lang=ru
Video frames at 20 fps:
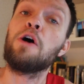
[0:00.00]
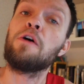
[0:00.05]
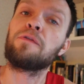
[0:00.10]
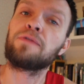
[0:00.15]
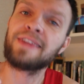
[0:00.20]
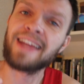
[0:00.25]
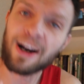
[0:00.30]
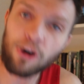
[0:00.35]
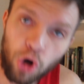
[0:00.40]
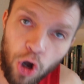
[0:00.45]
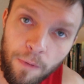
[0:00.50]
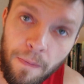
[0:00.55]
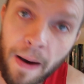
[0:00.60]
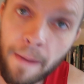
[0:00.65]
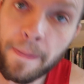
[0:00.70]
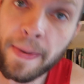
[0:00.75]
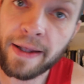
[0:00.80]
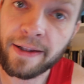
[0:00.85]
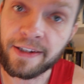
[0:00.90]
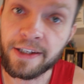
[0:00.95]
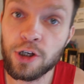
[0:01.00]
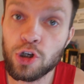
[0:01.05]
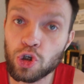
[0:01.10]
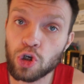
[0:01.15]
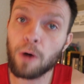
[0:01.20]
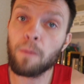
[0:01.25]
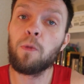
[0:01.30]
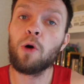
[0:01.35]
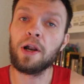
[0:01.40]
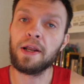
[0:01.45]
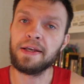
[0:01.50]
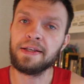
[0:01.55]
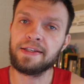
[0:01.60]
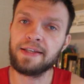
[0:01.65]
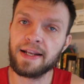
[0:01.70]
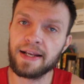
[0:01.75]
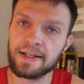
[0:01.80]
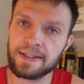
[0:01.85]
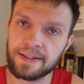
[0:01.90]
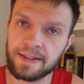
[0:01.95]
Второй момент, еще более
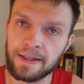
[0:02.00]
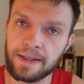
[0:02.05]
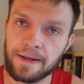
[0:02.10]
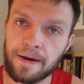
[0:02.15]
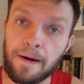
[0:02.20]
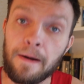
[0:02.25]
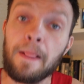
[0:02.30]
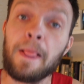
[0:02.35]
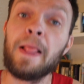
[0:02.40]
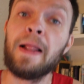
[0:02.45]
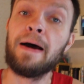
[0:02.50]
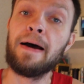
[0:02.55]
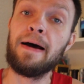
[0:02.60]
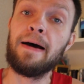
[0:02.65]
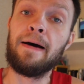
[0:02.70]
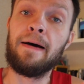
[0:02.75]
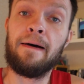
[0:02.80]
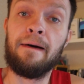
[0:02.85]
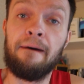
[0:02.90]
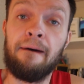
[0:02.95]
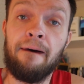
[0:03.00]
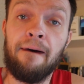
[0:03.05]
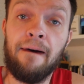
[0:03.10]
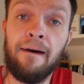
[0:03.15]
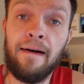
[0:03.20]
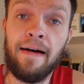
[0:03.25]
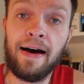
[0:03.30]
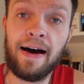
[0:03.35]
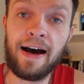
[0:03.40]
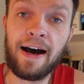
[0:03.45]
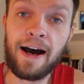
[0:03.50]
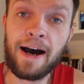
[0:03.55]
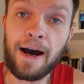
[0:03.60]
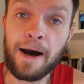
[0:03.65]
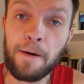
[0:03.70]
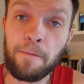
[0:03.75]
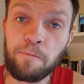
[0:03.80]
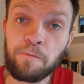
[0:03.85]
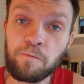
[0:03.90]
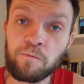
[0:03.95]
интересный.
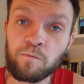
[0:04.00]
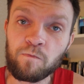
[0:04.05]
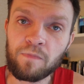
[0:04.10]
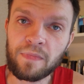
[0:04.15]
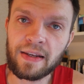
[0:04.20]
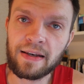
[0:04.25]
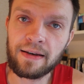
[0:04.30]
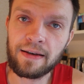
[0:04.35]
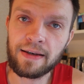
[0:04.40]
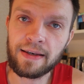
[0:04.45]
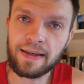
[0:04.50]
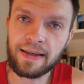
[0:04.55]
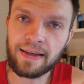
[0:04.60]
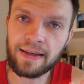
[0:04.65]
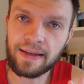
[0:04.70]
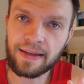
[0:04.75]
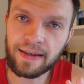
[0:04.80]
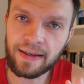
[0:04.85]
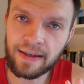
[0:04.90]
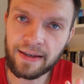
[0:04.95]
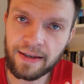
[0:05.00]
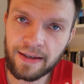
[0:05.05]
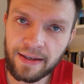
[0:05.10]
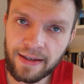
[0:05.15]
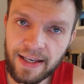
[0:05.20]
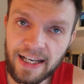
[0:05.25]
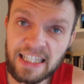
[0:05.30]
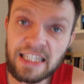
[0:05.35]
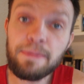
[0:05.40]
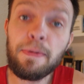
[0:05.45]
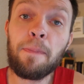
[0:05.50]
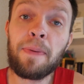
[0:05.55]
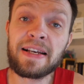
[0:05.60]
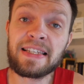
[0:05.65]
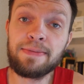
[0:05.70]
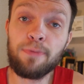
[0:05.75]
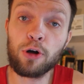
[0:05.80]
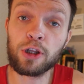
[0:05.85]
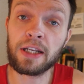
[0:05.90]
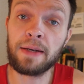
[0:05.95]
Эм, если мы
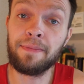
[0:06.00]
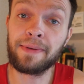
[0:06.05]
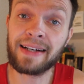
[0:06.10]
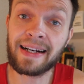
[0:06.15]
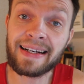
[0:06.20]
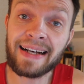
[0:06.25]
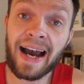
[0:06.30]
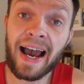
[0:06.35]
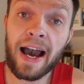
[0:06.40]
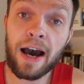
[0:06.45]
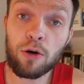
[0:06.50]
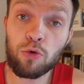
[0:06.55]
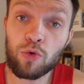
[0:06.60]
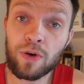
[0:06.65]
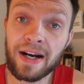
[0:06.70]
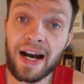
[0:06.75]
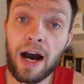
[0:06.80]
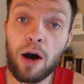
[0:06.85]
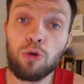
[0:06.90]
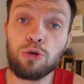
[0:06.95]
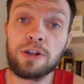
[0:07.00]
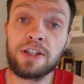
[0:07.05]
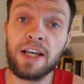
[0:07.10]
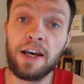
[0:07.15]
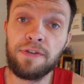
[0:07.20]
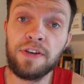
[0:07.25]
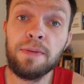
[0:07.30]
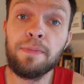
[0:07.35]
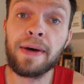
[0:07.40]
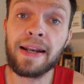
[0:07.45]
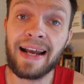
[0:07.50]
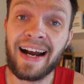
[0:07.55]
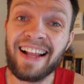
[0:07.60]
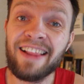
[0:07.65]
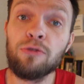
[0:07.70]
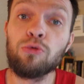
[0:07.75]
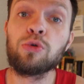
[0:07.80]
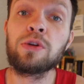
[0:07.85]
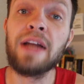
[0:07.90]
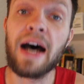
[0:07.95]
посмотрим, какая рука у Теофима
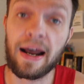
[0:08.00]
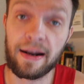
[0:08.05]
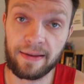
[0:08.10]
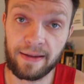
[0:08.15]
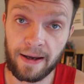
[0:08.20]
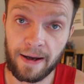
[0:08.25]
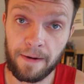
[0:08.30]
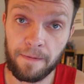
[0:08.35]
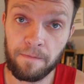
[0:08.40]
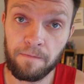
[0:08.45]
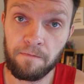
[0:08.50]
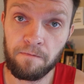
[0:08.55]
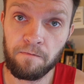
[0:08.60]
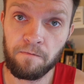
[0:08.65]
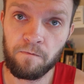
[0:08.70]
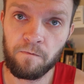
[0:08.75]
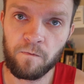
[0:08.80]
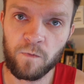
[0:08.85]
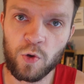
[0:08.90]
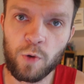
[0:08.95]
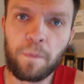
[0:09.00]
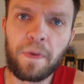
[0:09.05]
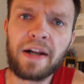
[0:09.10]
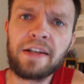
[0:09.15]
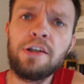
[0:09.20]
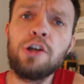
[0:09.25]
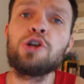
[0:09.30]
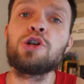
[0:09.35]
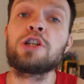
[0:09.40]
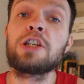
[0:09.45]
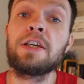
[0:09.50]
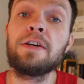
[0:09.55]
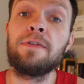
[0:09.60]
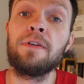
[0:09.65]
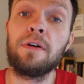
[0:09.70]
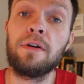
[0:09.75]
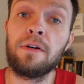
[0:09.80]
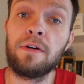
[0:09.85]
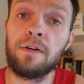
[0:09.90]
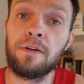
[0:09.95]
реально ударная, ну практически
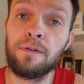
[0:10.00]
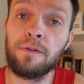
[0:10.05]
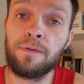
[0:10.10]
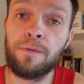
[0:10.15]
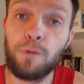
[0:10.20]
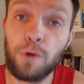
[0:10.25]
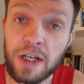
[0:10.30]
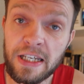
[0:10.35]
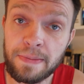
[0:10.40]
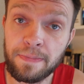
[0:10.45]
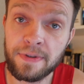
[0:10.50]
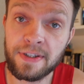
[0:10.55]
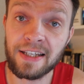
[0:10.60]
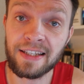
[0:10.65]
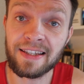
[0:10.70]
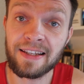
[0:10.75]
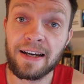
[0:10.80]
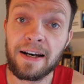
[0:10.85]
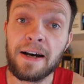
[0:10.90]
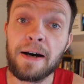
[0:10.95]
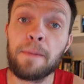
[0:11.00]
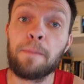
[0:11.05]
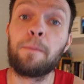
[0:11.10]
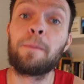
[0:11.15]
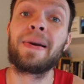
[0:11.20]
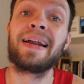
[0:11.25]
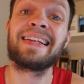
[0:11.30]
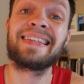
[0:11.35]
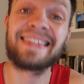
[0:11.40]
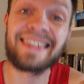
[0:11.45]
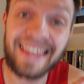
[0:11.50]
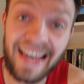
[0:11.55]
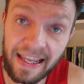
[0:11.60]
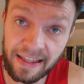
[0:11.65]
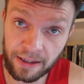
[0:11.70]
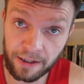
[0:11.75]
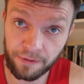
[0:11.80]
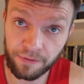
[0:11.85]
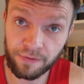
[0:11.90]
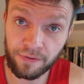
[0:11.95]
80
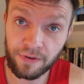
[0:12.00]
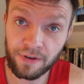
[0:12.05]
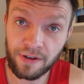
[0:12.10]
процентов